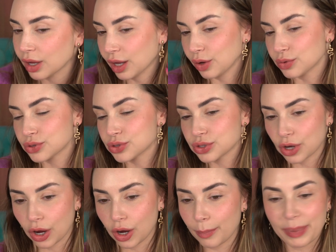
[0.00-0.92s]
Eu
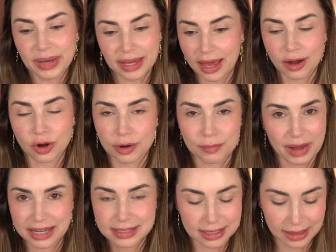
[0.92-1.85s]
só peguei a cor
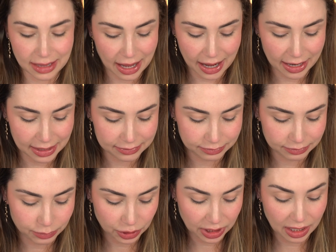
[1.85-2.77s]
mais clara,
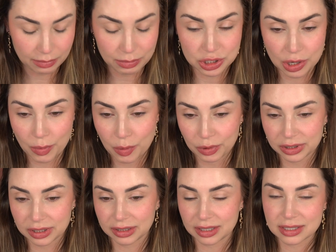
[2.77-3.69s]
porque ele me chamou
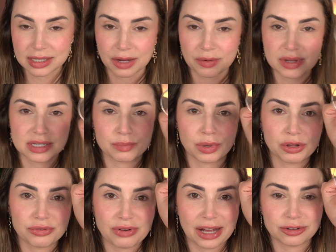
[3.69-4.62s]
muita atenção, assim,
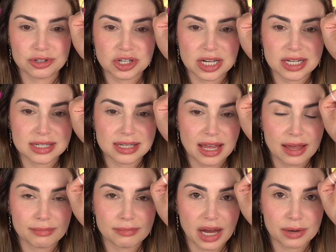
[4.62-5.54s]
pelo fato de ele
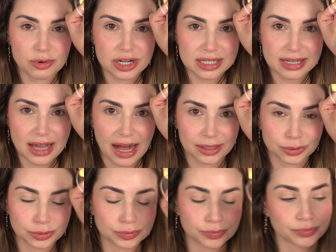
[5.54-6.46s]
ser
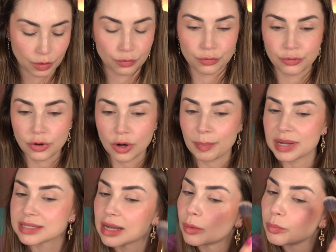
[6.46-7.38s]
marmorizado. Vou
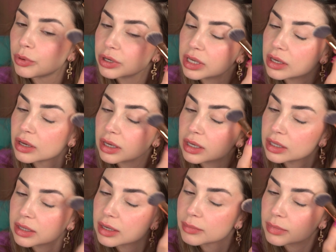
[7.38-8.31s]
passar um pouquinho aqui
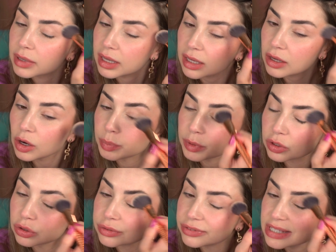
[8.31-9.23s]
também, ó, porque eu
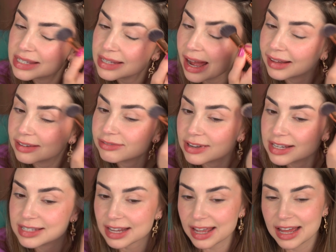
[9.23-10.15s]
tô viciada em
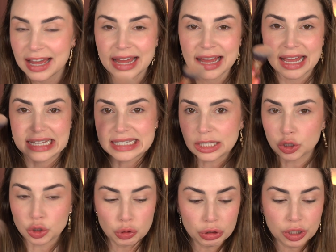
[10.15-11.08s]
fazer esse
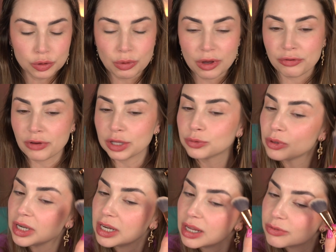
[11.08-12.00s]
truque do efeito
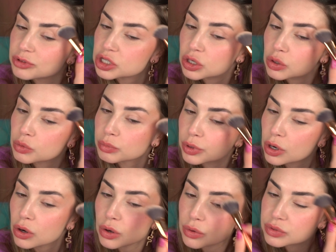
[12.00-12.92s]
lifting com
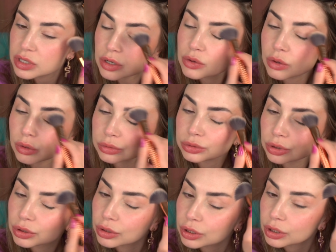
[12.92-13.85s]
bronzer ou
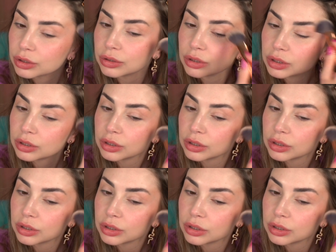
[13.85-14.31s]
contorno.